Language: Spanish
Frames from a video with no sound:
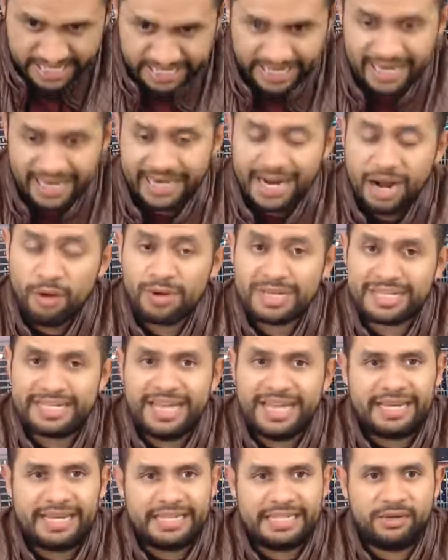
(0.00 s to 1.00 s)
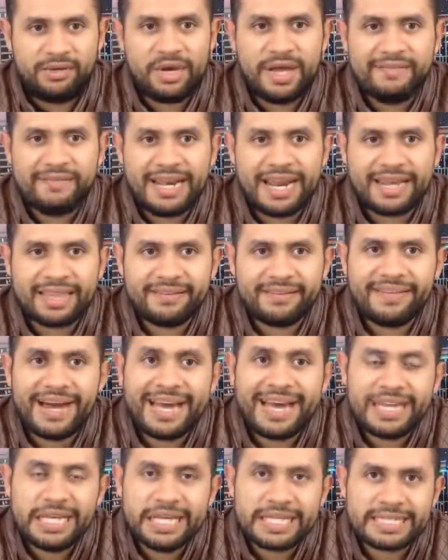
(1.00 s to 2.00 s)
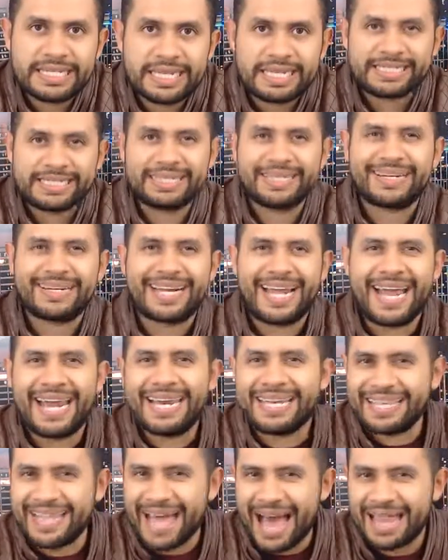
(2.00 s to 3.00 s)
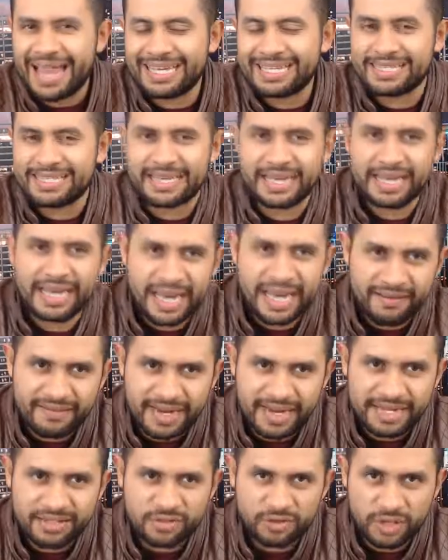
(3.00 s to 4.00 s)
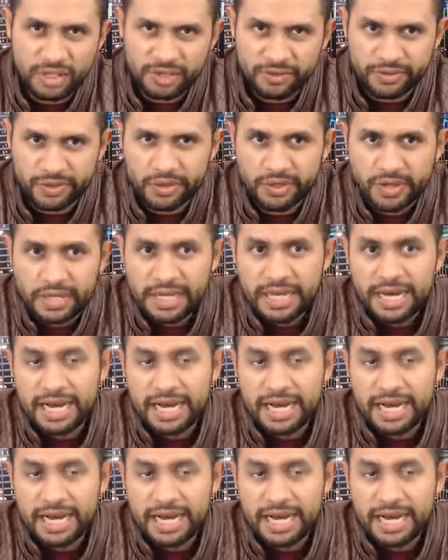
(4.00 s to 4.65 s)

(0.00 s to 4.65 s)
Guy Kawasaki, te voy a hablar de varias de esas realidades que él habla en su libro.